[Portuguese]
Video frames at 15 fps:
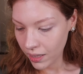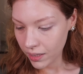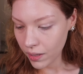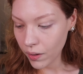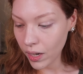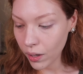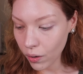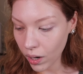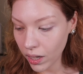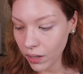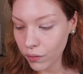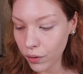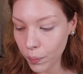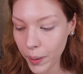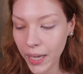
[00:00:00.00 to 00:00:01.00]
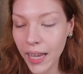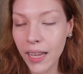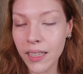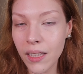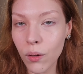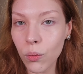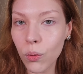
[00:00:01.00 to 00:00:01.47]
Então agora eu vou pegar
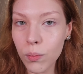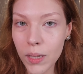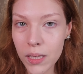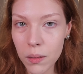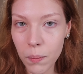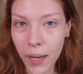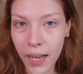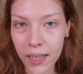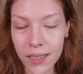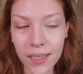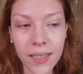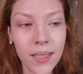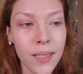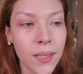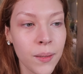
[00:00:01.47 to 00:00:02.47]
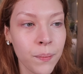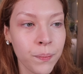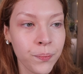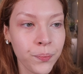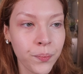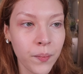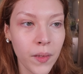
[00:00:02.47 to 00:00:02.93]
aqui algumas bases
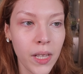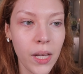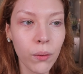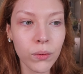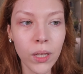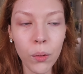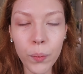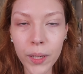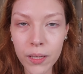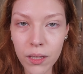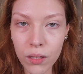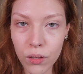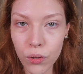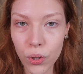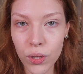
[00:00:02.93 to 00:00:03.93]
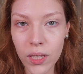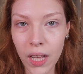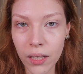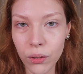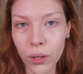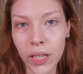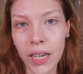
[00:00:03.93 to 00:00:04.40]
que eu não preciso
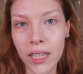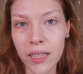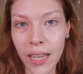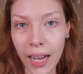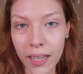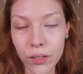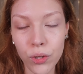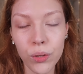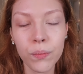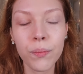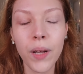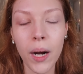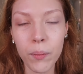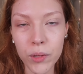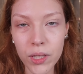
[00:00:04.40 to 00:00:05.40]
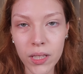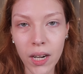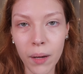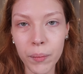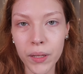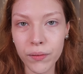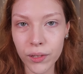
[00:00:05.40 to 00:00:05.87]
ajustar a tonalidade pra
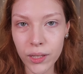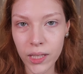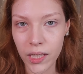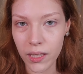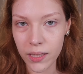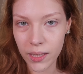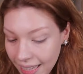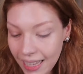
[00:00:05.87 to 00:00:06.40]
mostrar pra vocês.